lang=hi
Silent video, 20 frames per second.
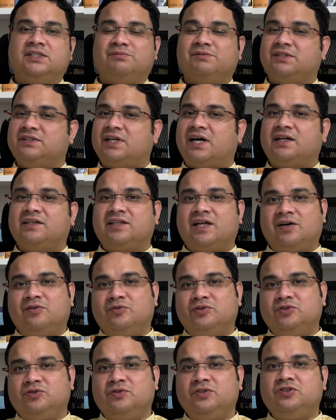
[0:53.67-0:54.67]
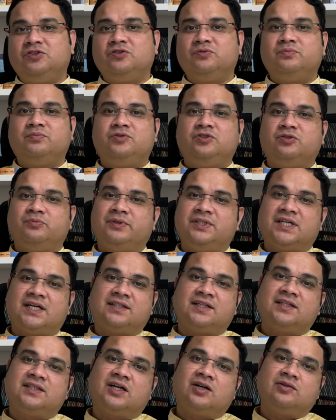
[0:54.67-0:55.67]
समझदार था वो चोरी छुप छुपे
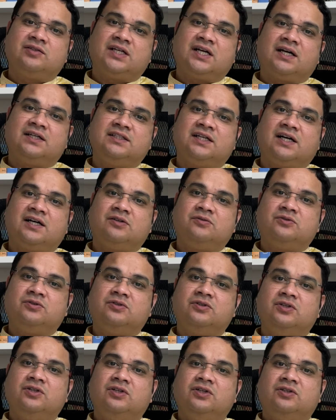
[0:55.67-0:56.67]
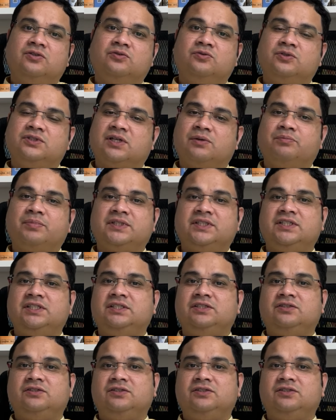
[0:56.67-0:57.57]
जाता था और जहां जहां वो वो संपत्ति